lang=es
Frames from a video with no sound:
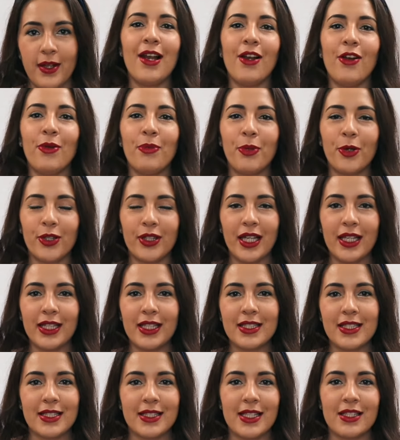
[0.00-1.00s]
Lo
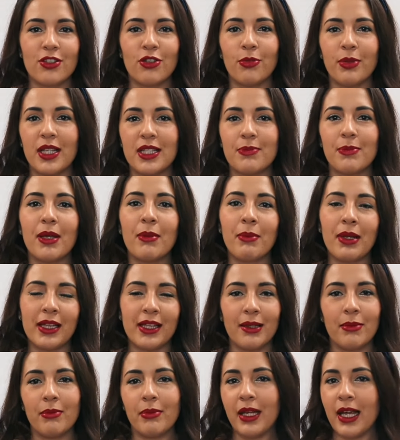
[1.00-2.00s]
importante es que estas sombras
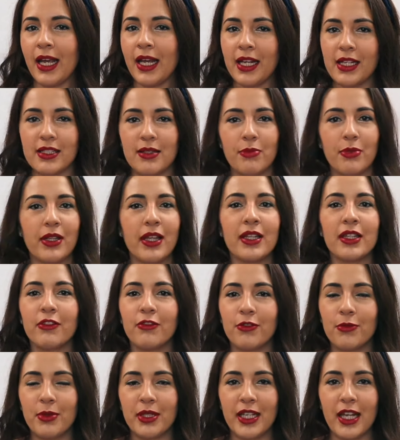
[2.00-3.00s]
pigmenten bien, que se puedan
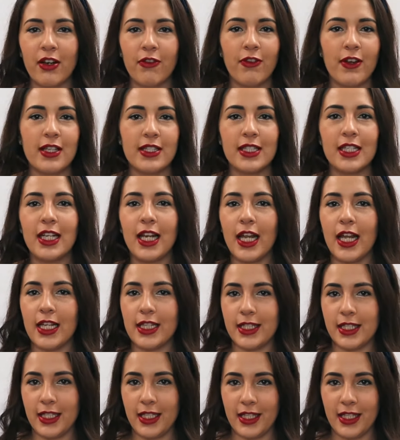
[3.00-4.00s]
difuminar fácil,
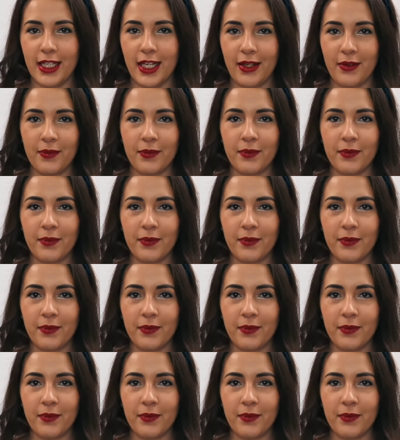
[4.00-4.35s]
etc